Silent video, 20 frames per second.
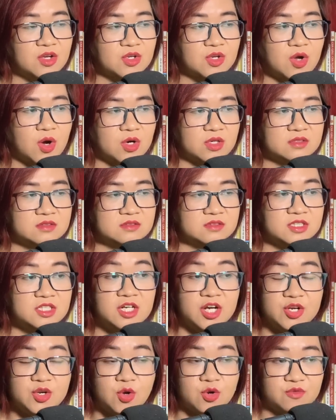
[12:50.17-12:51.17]
Còn
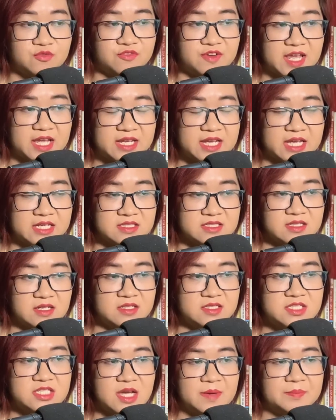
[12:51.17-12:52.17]
người đột phá cảnh
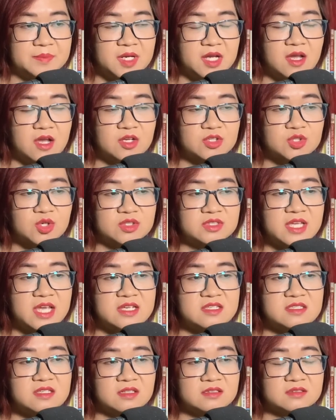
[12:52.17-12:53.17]
giới chậm có
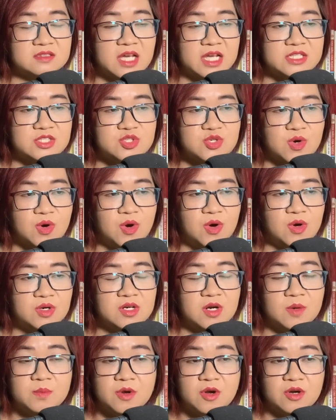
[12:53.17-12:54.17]
thể dừng tại chỗ,
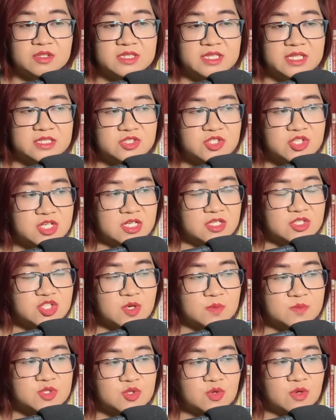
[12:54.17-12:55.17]
không có tiến triển
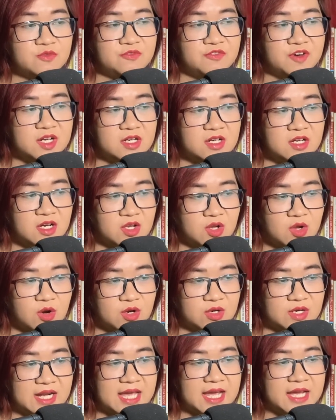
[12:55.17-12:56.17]
trong suốt phần đời
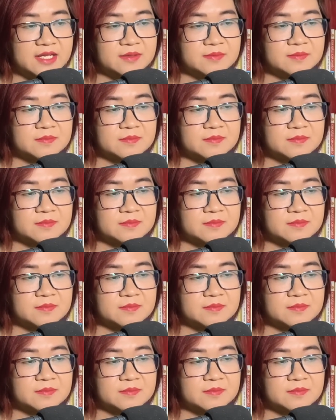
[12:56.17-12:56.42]
còn lại.